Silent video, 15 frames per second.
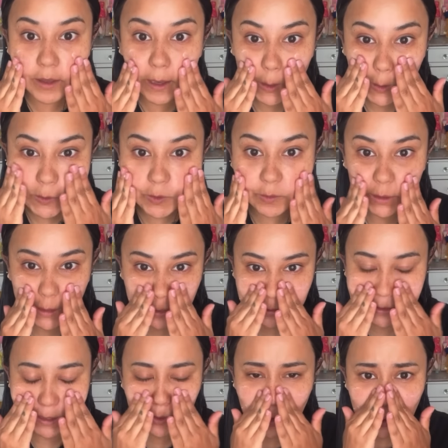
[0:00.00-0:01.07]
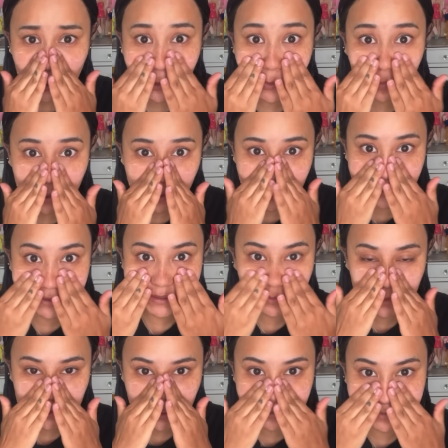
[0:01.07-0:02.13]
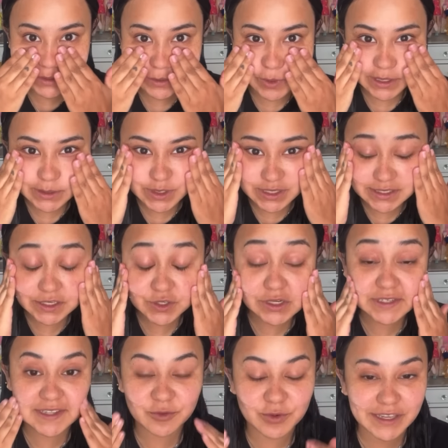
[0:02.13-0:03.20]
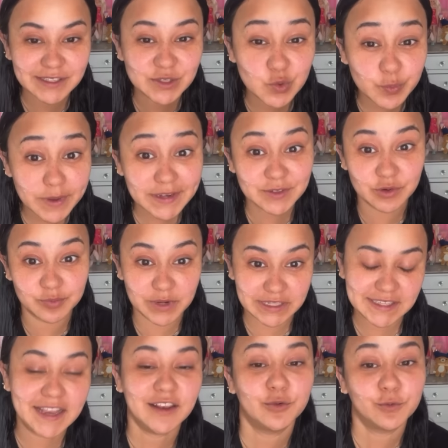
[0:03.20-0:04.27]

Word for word: Ya nos olvidaste. No, no, no, para nada. Siempre están en mis corazones. De hecho, les tengo una súper sorpresa